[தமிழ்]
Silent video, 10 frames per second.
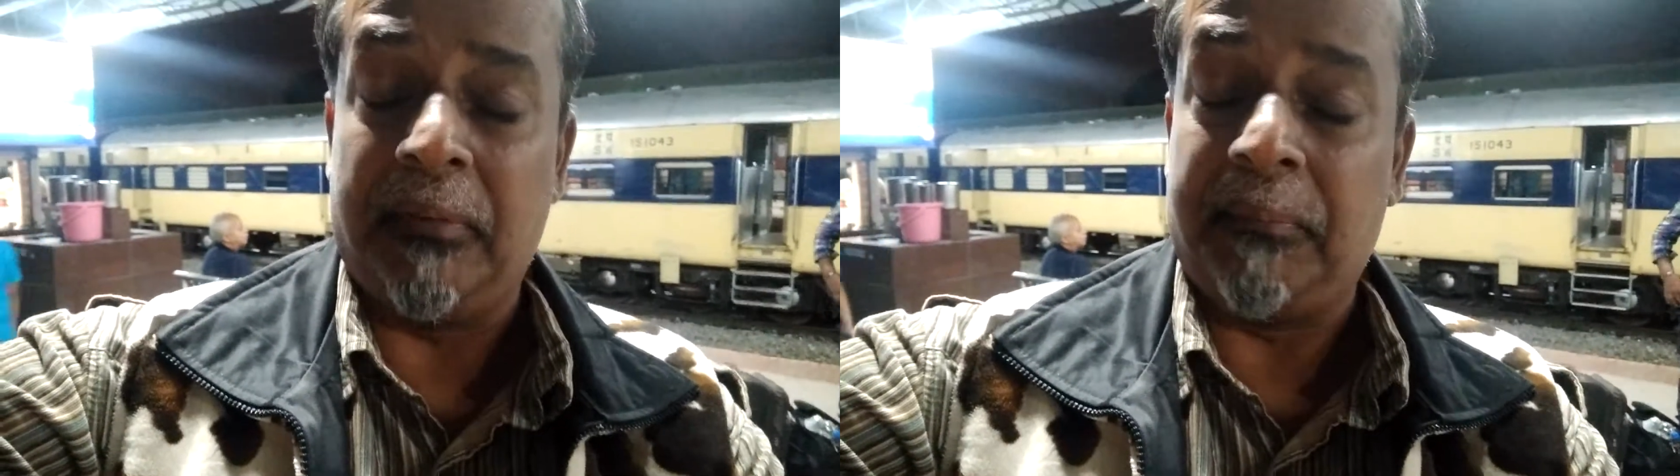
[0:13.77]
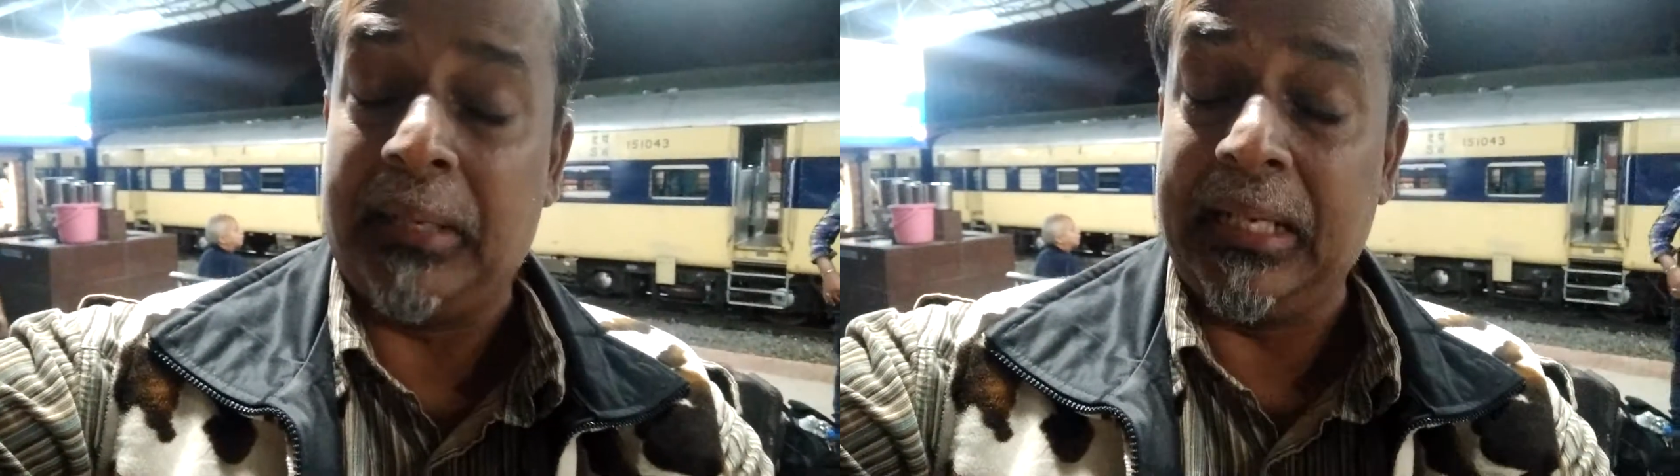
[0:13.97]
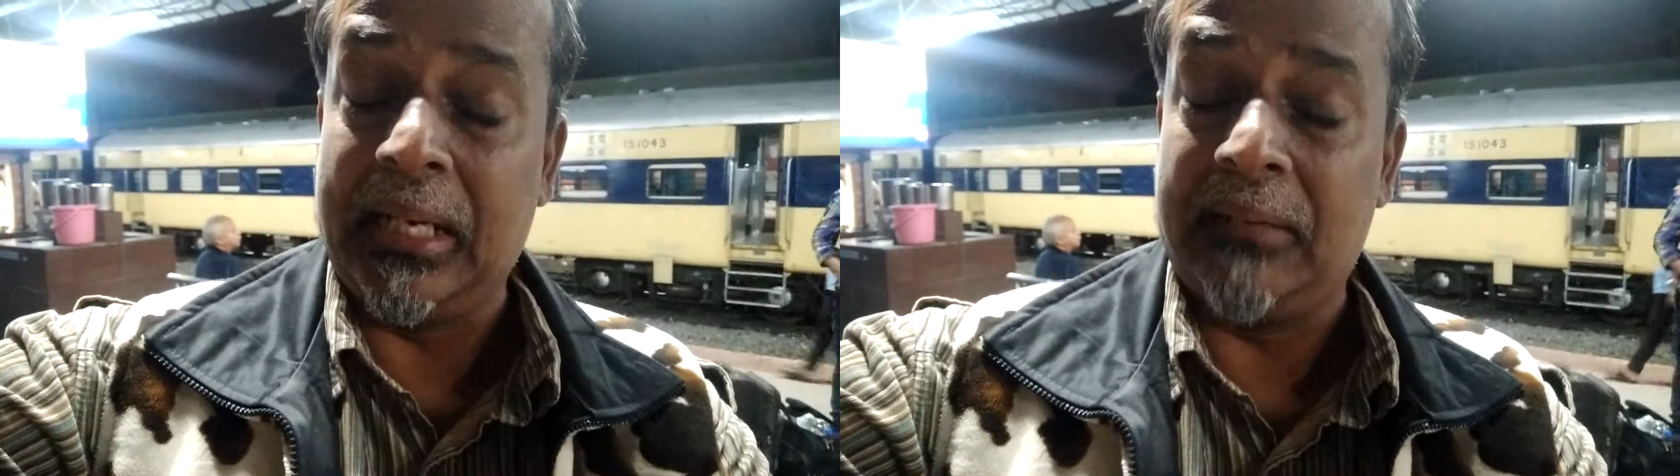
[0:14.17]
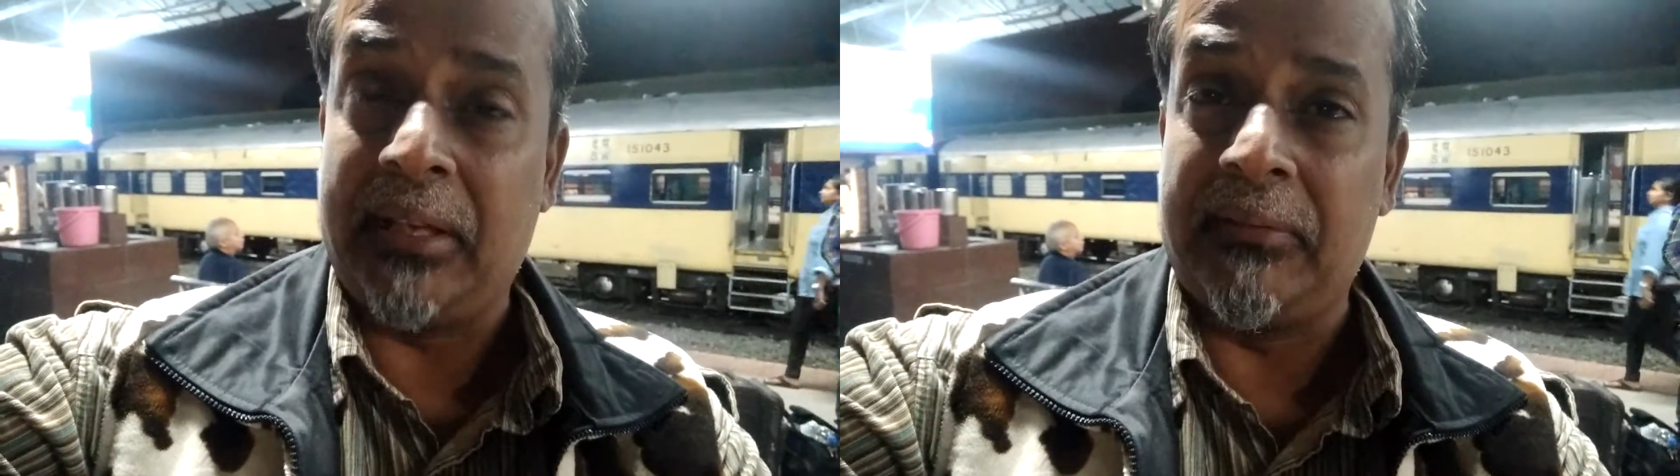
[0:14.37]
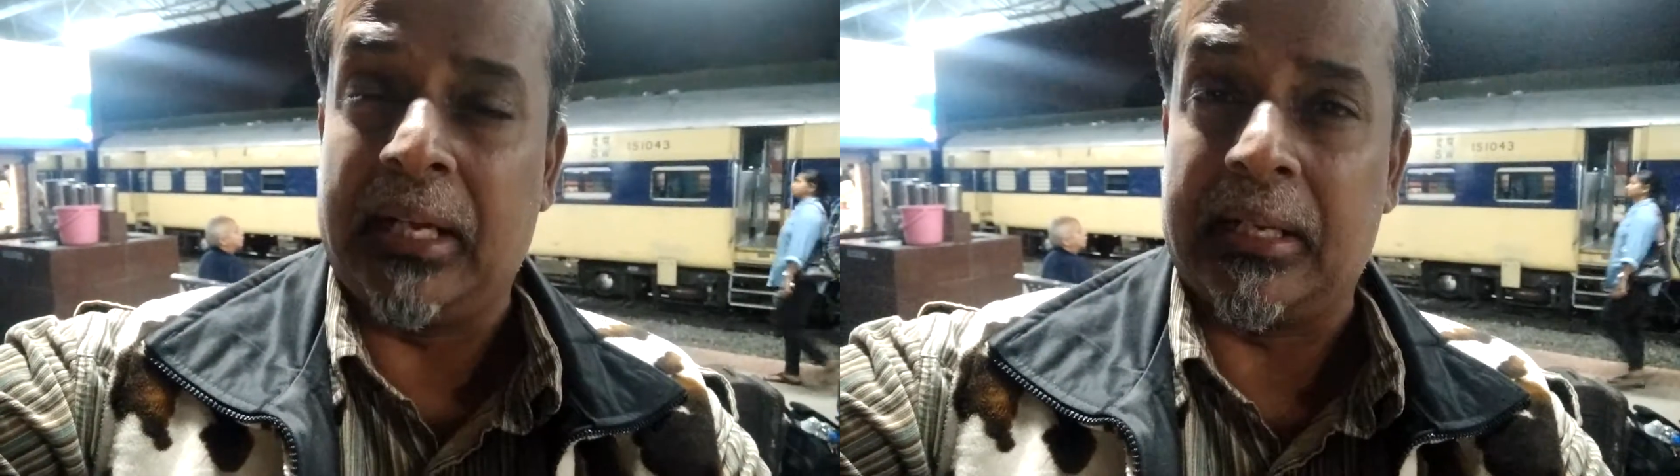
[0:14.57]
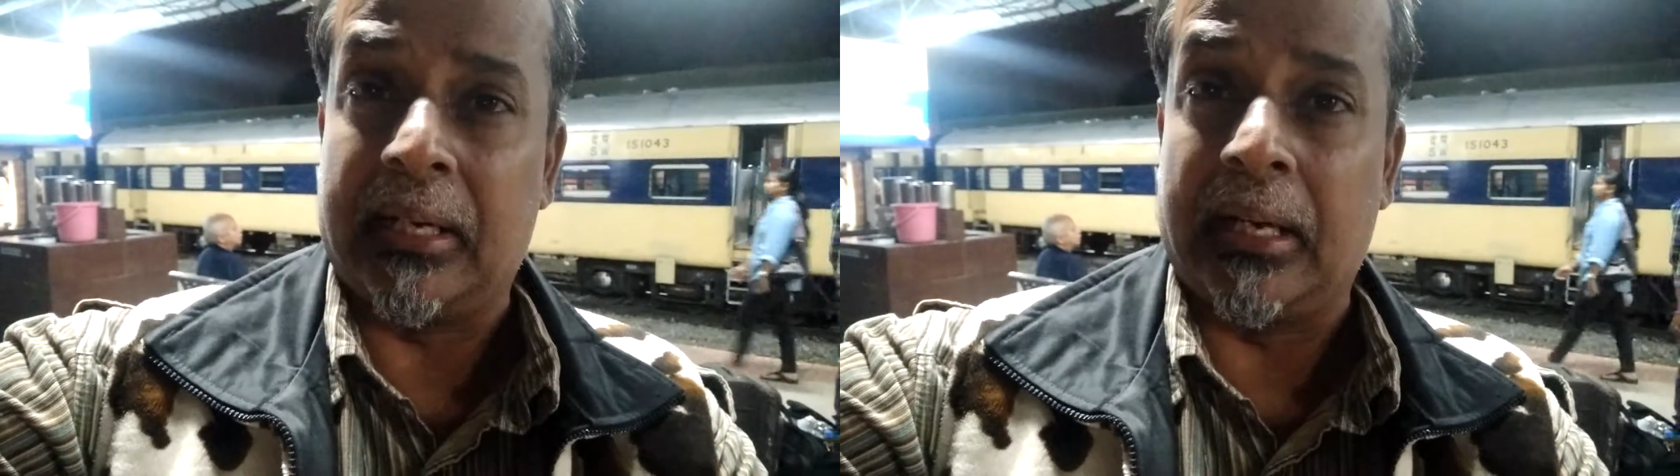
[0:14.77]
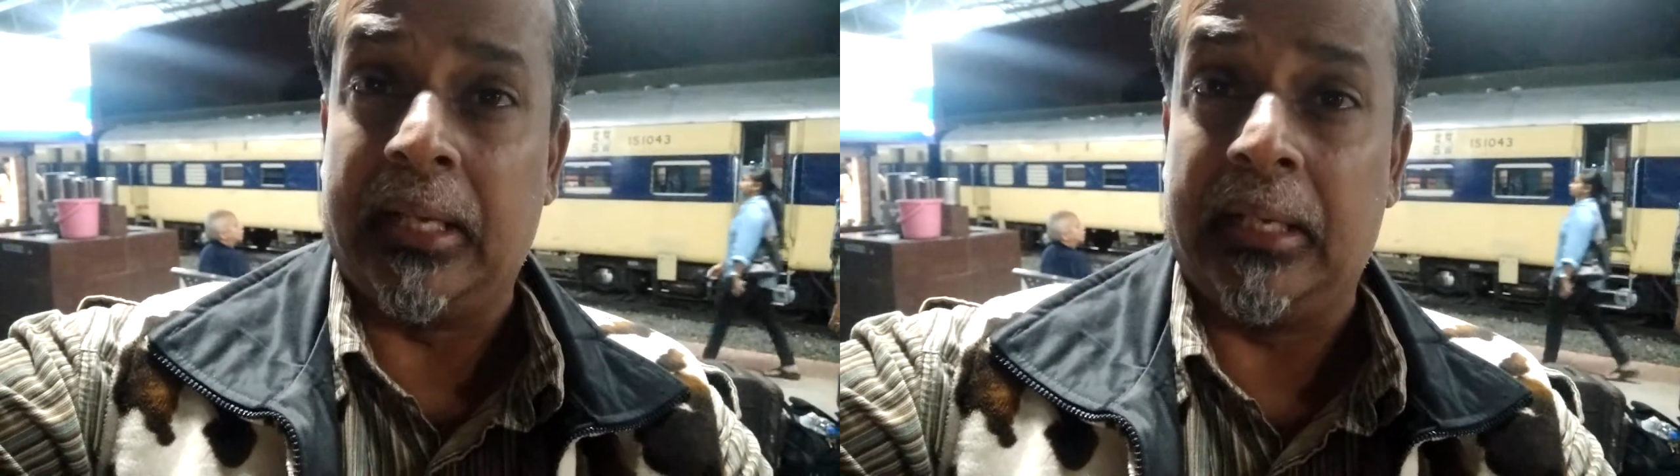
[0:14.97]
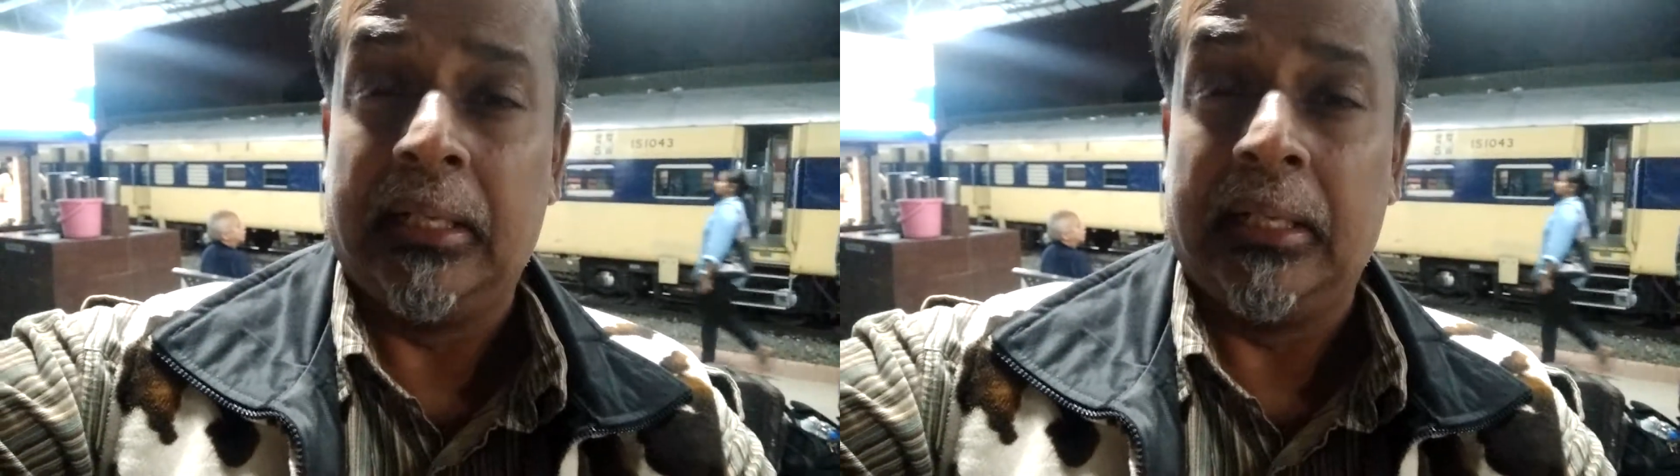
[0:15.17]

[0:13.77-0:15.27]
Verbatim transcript: பனிரெண்டு வேவுக்காரர்களை